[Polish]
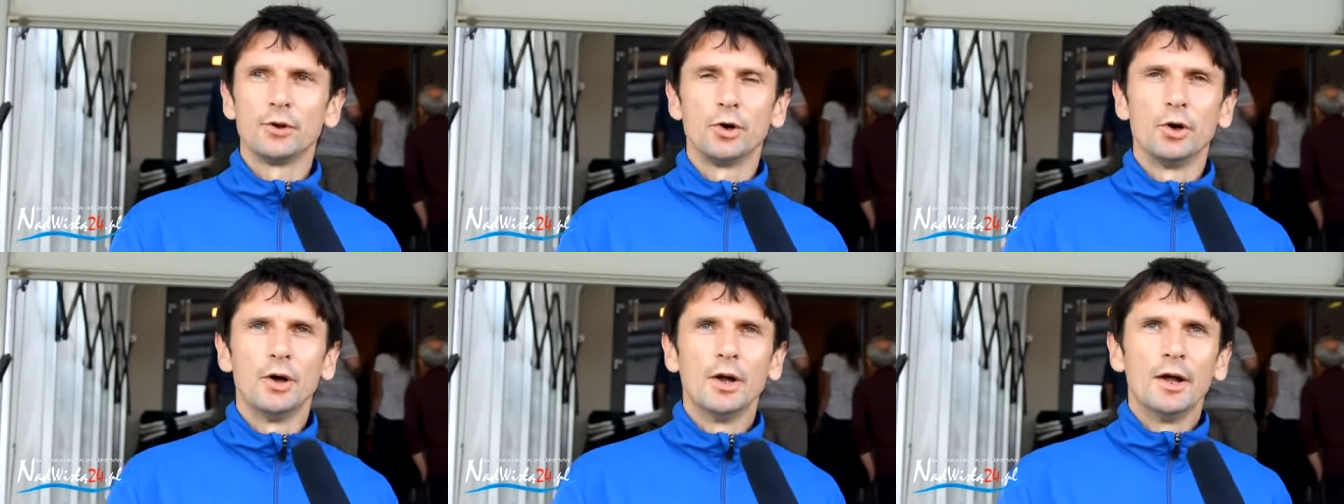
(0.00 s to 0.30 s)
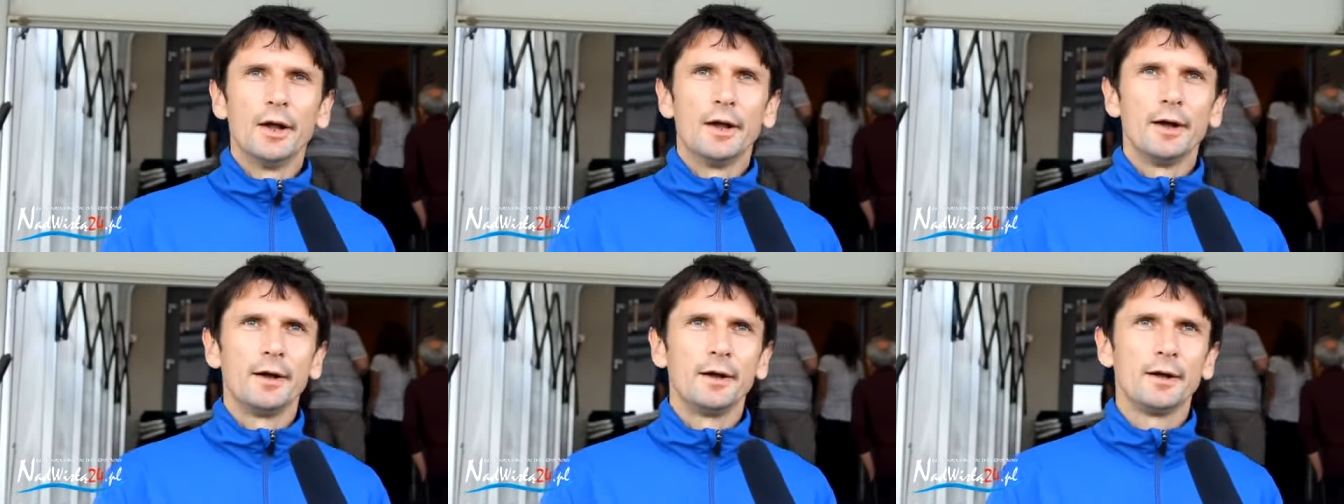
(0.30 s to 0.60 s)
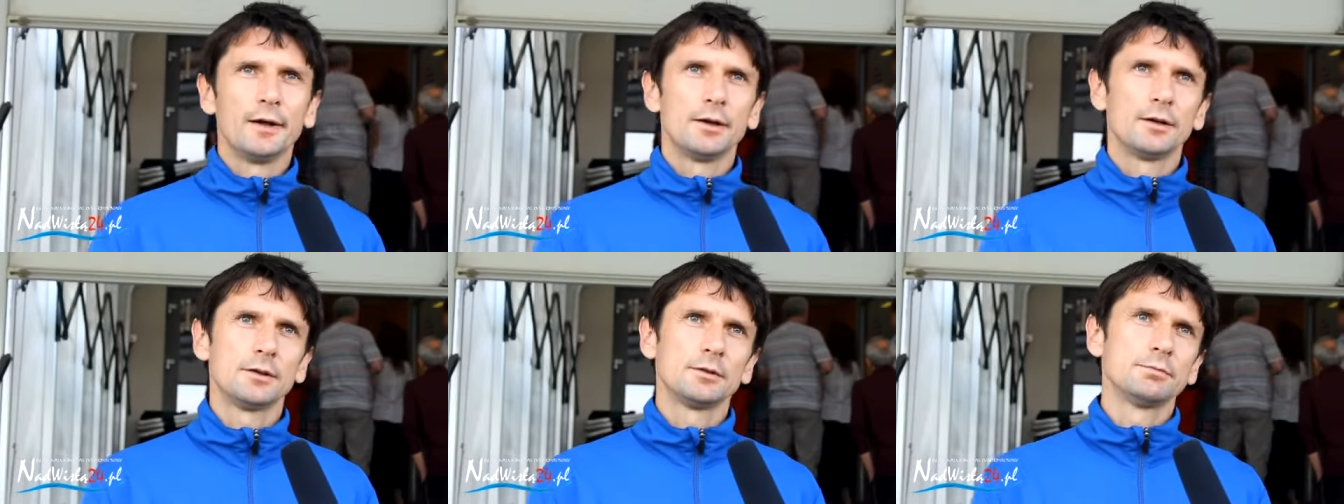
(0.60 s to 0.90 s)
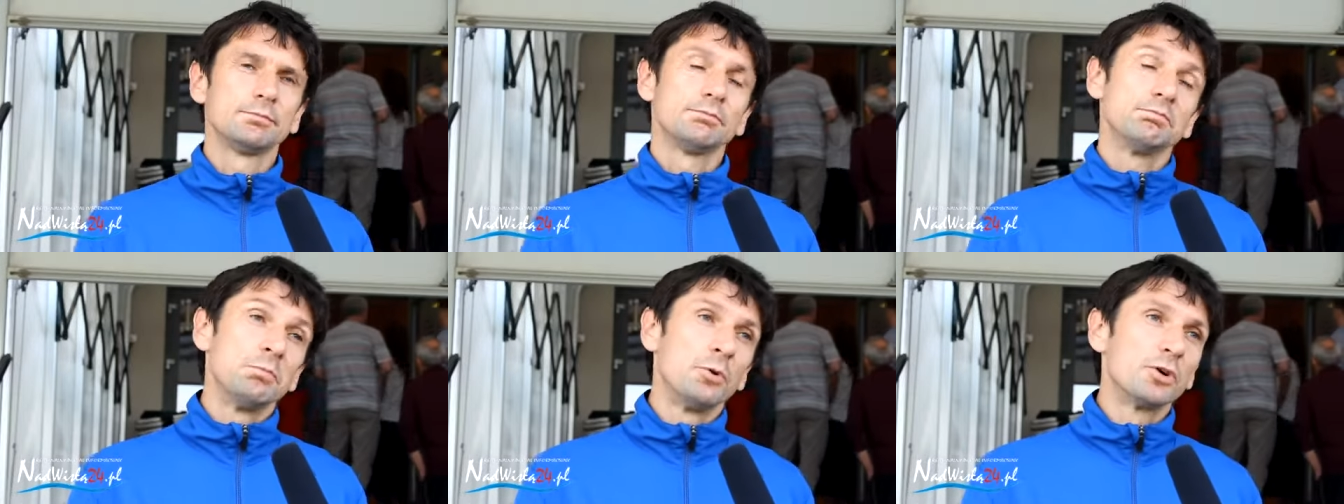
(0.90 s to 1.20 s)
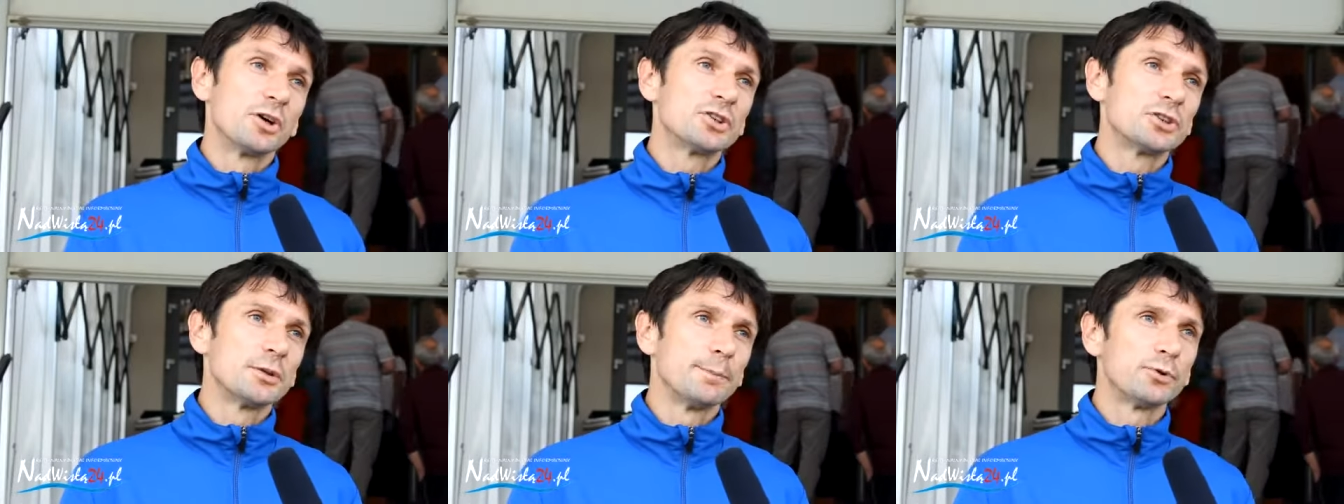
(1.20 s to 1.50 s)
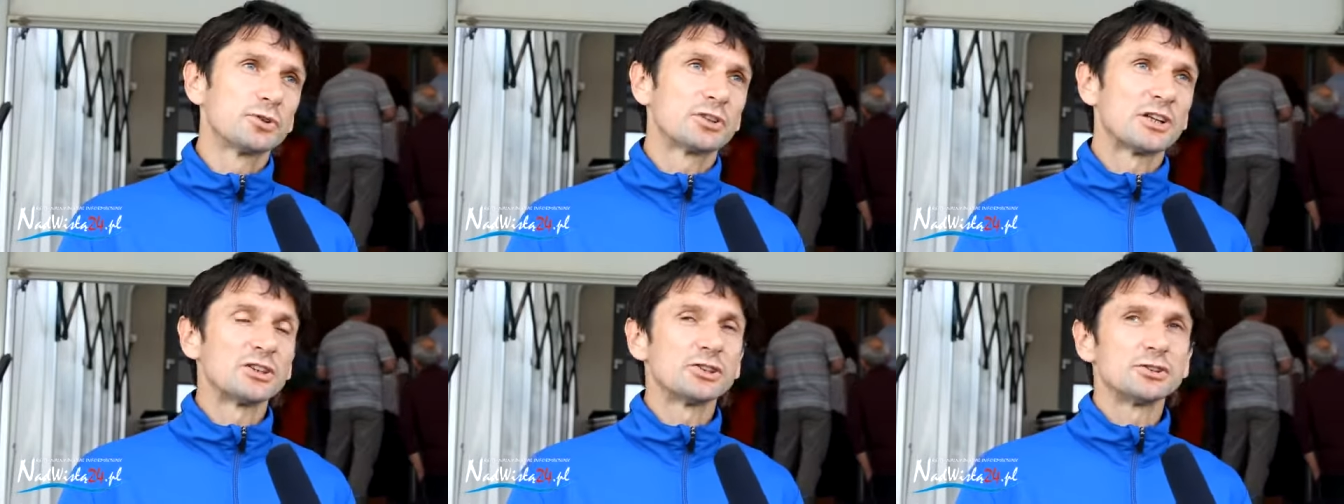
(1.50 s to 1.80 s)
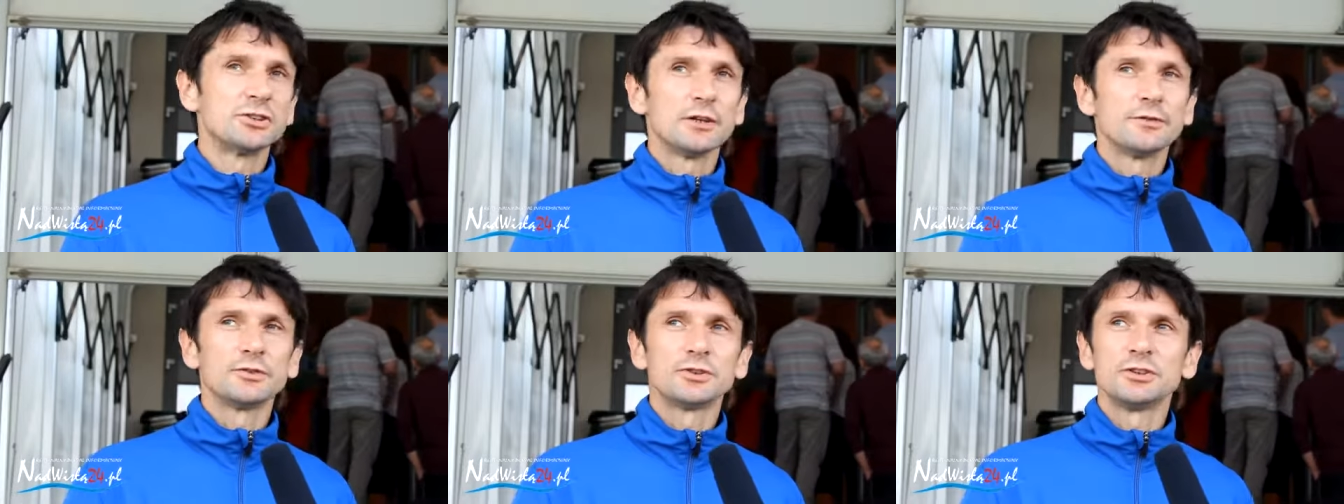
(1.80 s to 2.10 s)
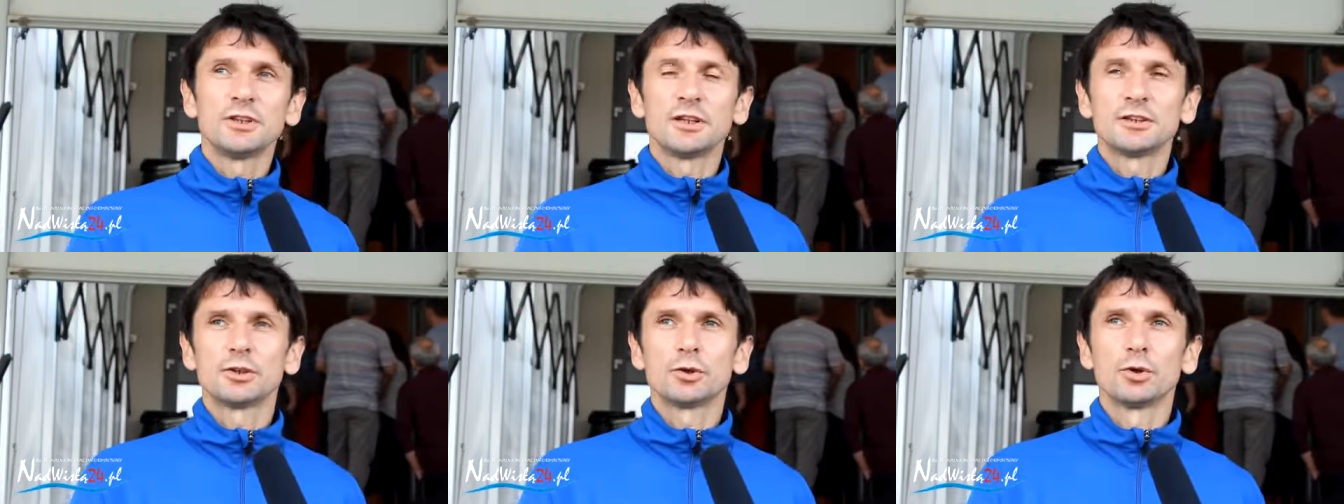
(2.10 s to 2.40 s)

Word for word: No, e, mogę się poskarżyć najwyżej na,